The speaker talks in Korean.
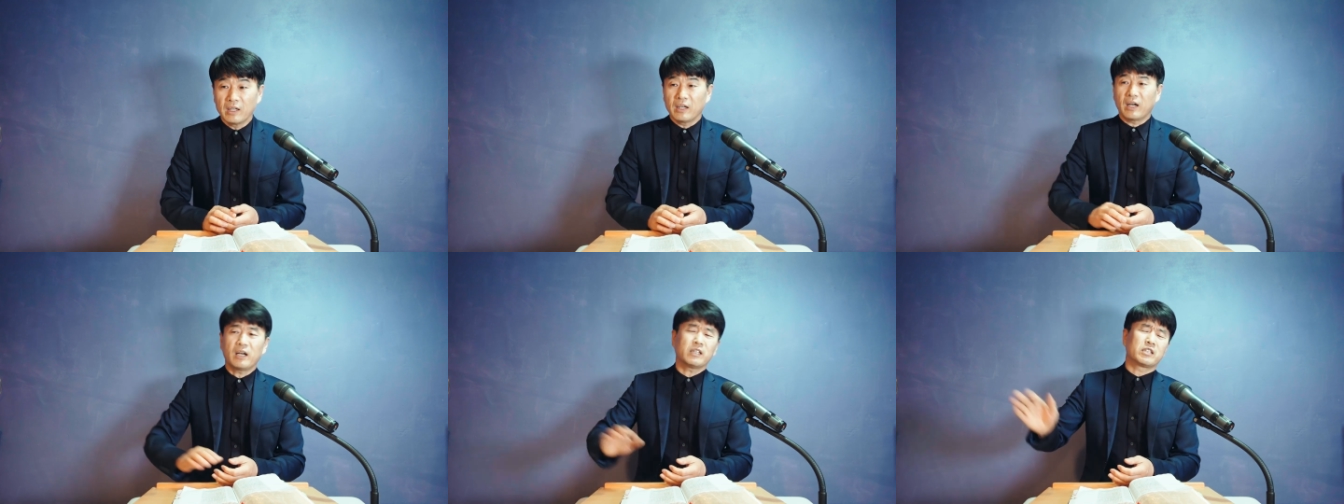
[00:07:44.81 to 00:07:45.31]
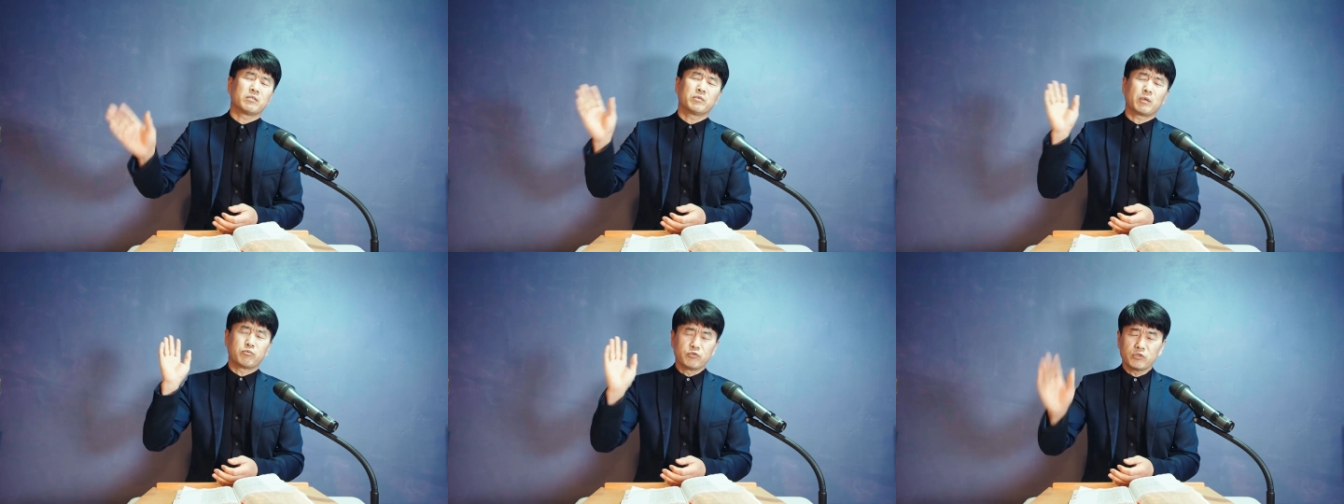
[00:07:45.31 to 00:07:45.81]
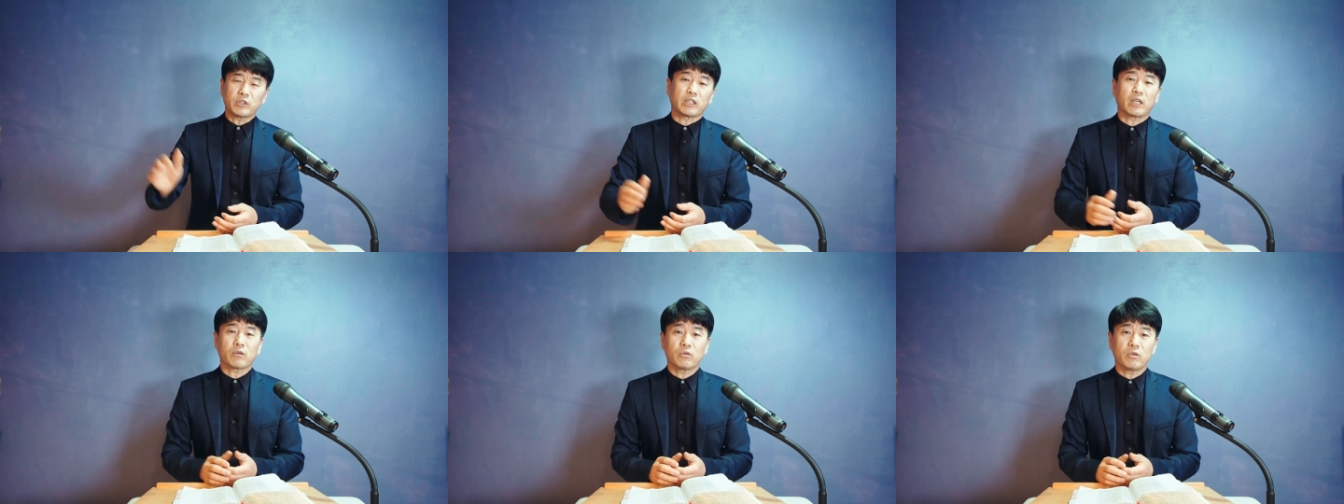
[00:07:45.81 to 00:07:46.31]
아, 지금 나 문도
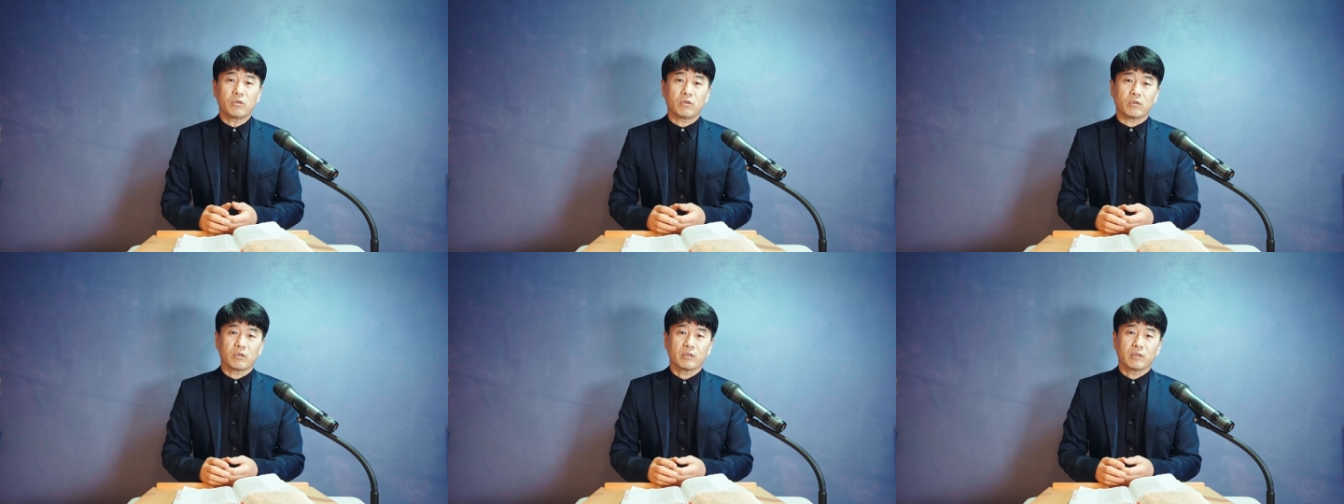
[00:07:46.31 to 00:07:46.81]
닫았고,